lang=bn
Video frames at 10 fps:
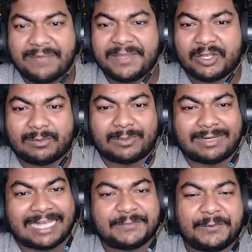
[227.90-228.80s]
বের করব
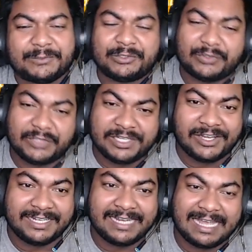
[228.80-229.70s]
লাস্ট পর্যন্ত যদি
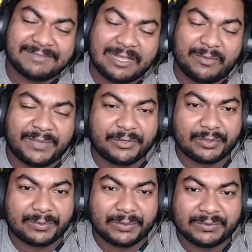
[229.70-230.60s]
হয় আমি তাও বের
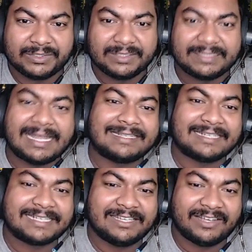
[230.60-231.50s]
করব দেখা যাক
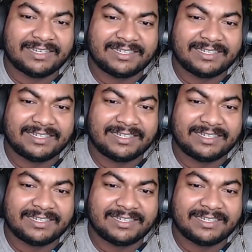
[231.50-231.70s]
কি হয়